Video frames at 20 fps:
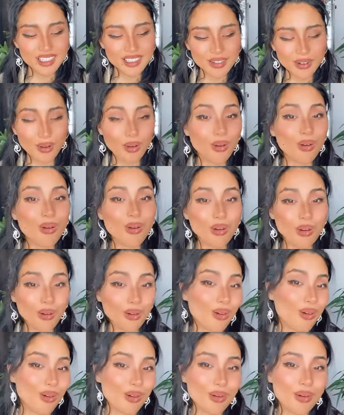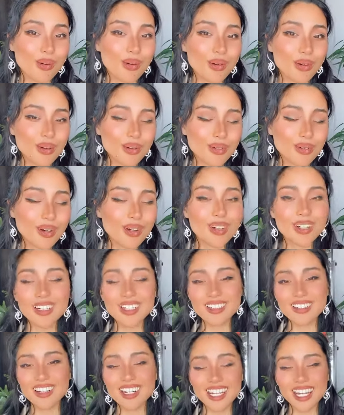方法を
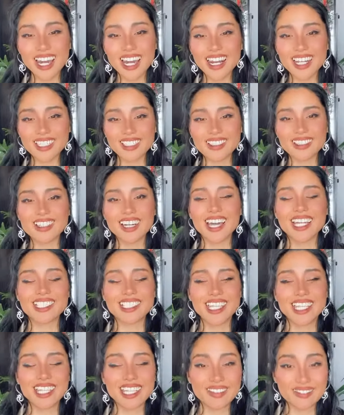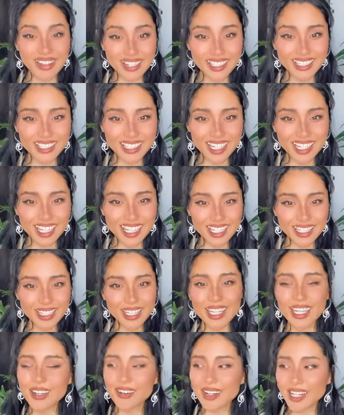これから紹介していきます
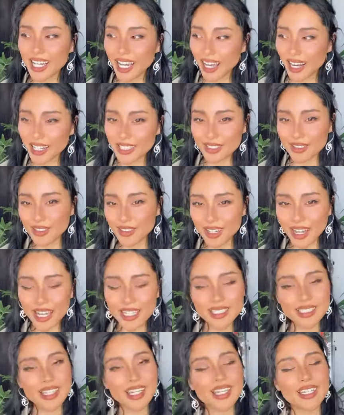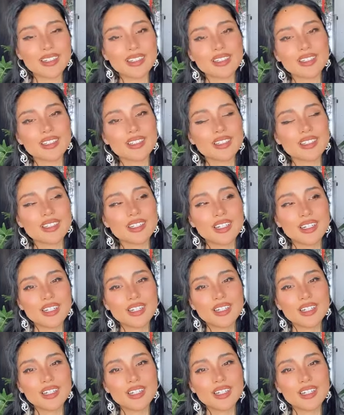でこれから紹介していく